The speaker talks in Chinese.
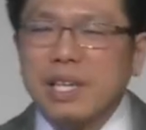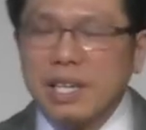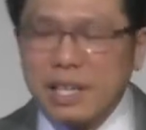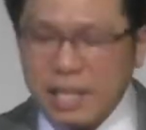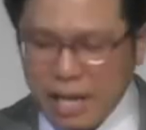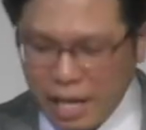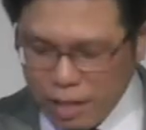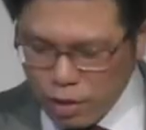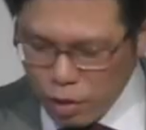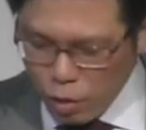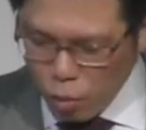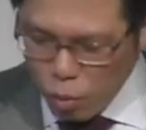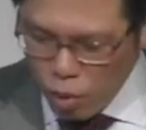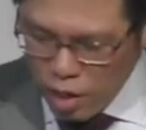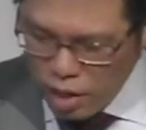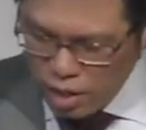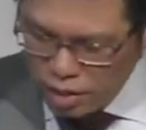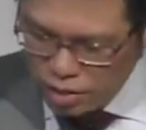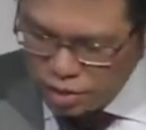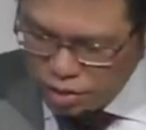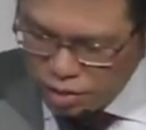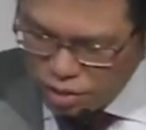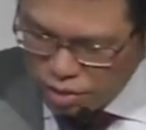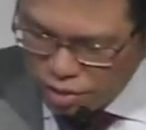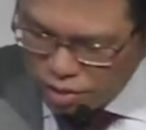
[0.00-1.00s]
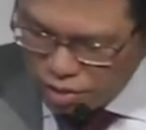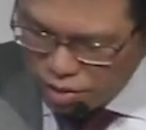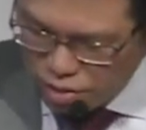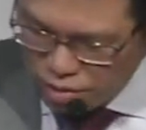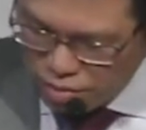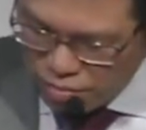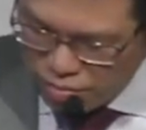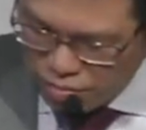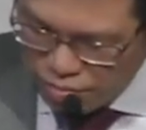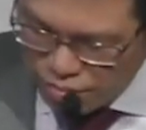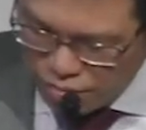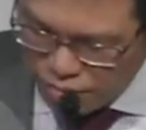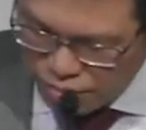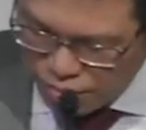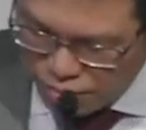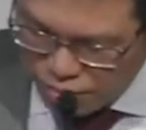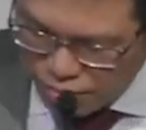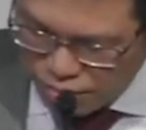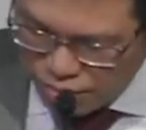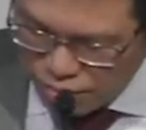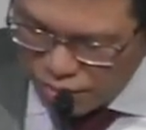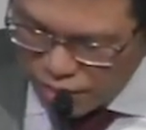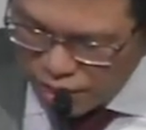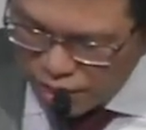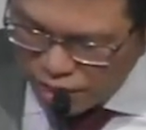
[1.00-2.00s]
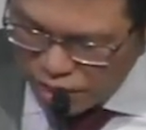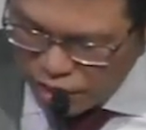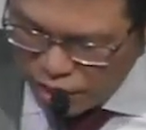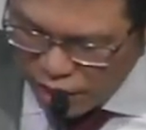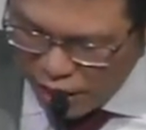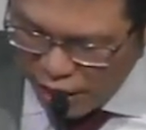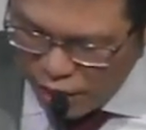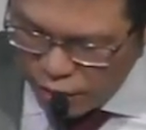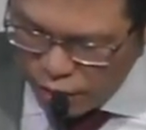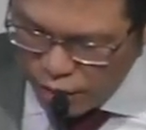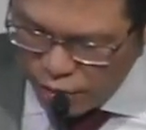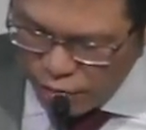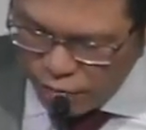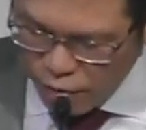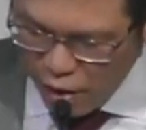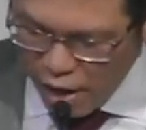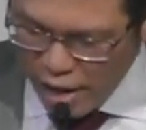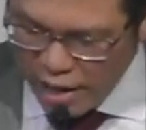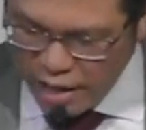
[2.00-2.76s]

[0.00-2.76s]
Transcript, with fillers: 也断定是必死的。